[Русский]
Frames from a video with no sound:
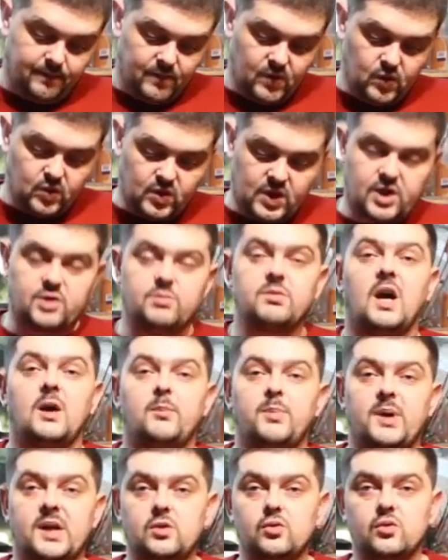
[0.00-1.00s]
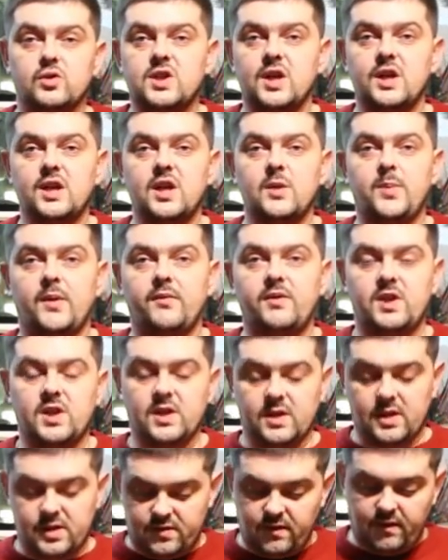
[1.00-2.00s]
ну, скажем так, продукция не
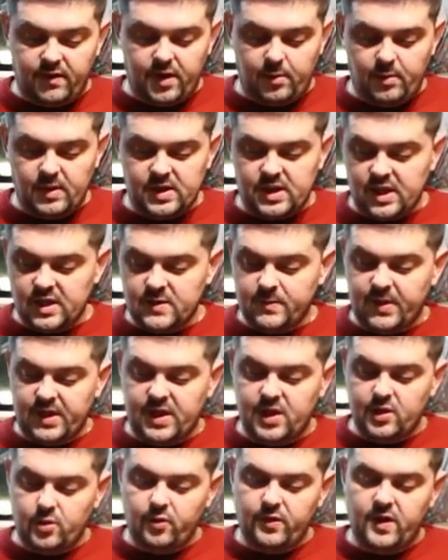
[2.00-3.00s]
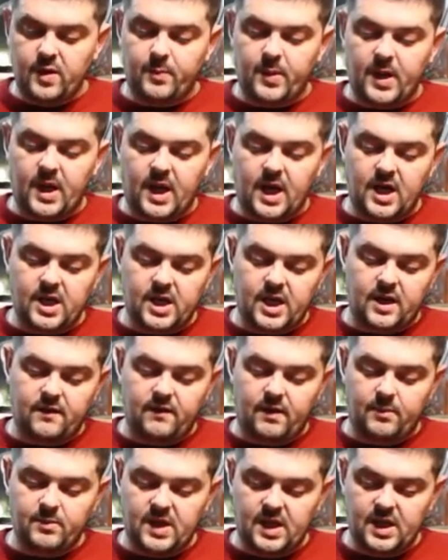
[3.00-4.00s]
повредилась во время транспортировки, пока она к
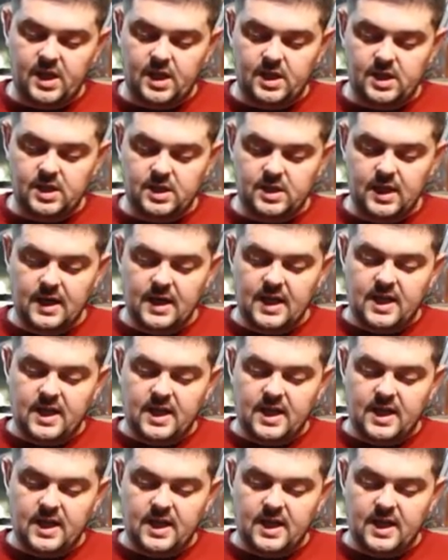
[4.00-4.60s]
вам доедет.